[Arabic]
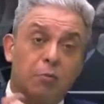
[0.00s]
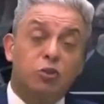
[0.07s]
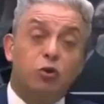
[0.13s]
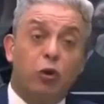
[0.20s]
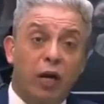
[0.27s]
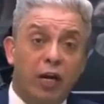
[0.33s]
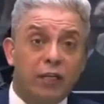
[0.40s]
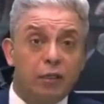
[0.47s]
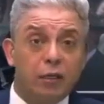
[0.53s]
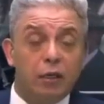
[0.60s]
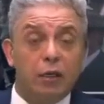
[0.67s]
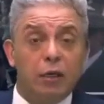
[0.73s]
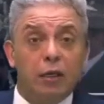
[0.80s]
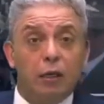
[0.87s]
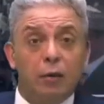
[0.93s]
بسرعه
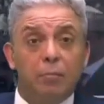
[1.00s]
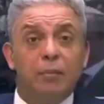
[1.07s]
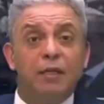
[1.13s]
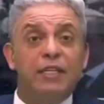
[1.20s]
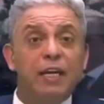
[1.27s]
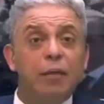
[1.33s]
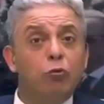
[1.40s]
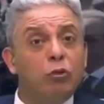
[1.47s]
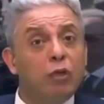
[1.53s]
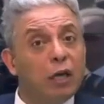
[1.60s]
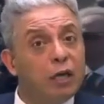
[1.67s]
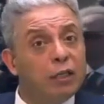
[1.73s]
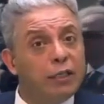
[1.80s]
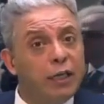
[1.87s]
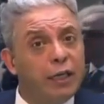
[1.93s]

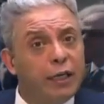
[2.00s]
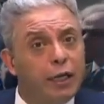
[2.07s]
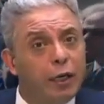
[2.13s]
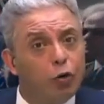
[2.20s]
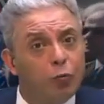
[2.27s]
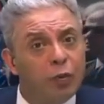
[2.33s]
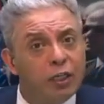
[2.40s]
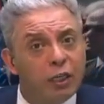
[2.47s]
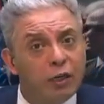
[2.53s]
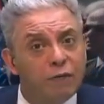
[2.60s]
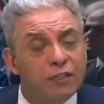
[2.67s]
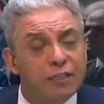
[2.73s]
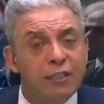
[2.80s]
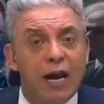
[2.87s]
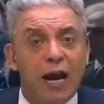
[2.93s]
230 كيلومتر
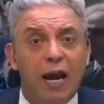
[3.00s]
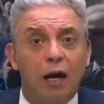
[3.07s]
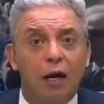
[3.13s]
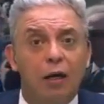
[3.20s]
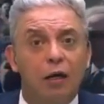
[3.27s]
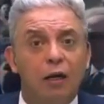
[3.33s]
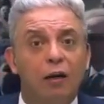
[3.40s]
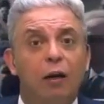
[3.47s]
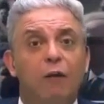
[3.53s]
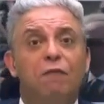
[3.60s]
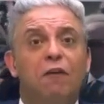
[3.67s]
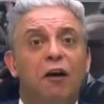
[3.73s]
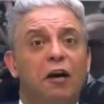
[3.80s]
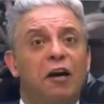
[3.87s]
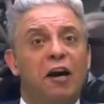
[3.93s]
في الساعه
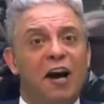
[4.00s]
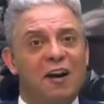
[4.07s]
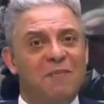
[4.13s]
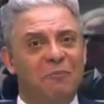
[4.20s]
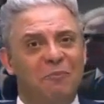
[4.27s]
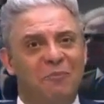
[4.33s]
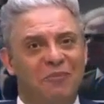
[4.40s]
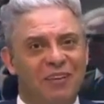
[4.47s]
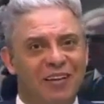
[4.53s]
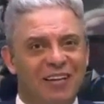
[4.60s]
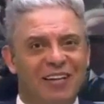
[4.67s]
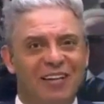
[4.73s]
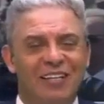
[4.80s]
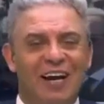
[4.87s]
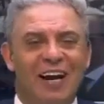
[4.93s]
افرح يا عم
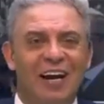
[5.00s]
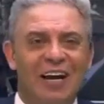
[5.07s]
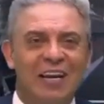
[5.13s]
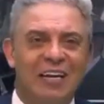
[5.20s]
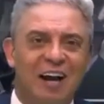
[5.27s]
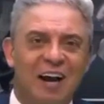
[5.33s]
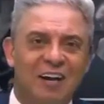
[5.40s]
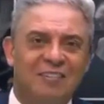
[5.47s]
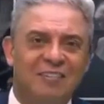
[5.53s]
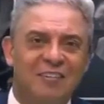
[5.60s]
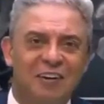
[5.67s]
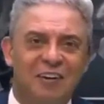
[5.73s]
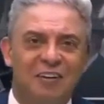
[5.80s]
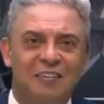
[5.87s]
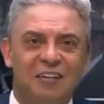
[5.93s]
دخلنا
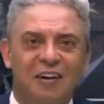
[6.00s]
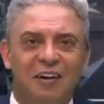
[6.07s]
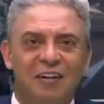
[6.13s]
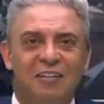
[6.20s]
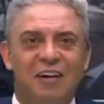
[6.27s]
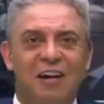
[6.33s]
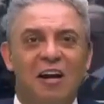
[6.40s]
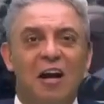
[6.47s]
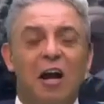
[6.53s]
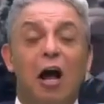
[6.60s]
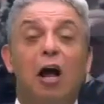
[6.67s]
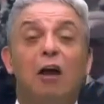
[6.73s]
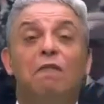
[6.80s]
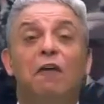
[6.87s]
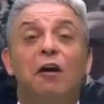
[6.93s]
عصر القطارات
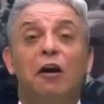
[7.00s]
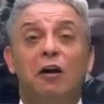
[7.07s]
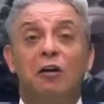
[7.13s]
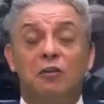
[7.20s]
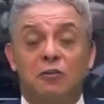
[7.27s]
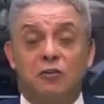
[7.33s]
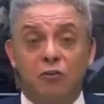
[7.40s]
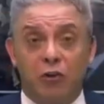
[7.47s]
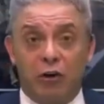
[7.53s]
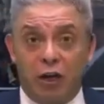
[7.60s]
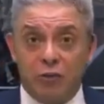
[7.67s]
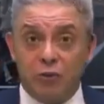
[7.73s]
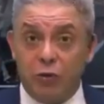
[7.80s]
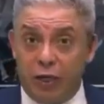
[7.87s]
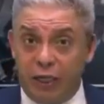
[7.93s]
الفائقه
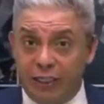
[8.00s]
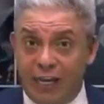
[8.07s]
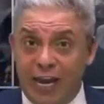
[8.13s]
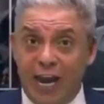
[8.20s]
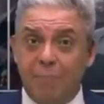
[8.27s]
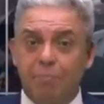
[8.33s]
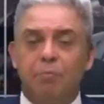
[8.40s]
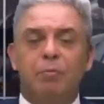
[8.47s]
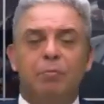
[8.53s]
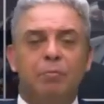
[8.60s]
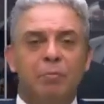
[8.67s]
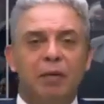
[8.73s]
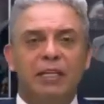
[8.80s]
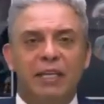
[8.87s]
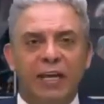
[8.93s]
السرعه سرعه كام
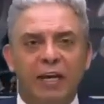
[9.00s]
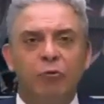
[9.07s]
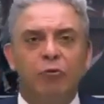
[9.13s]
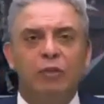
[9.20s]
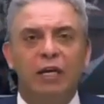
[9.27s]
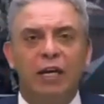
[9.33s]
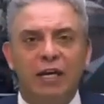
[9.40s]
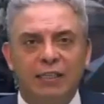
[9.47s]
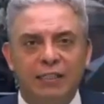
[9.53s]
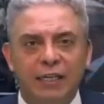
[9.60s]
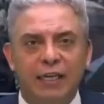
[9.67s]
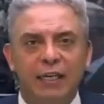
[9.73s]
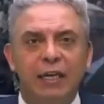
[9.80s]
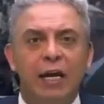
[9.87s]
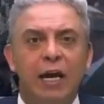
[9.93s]

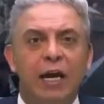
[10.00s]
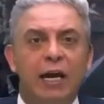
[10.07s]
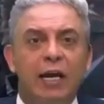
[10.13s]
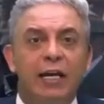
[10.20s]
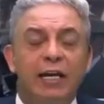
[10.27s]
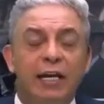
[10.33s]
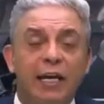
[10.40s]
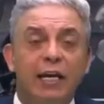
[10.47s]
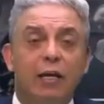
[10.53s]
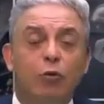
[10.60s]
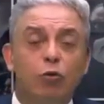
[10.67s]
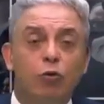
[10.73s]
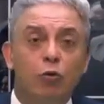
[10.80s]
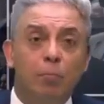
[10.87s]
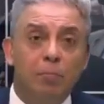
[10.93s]
230
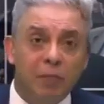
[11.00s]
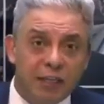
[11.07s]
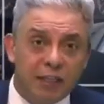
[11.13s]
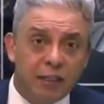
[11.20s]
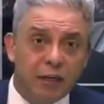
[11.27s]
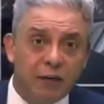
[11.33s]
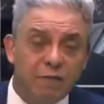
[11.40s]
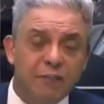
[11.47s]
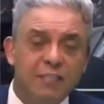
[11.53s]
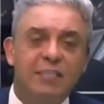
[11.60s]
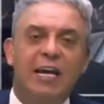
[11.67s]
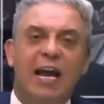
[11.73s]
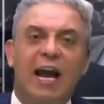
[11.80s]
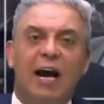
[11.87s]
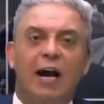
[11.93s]
كيلو متر في
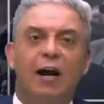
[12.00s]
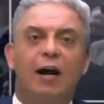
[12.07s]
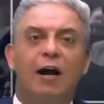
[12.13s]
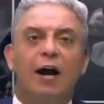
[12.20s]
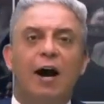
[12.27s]
الساعه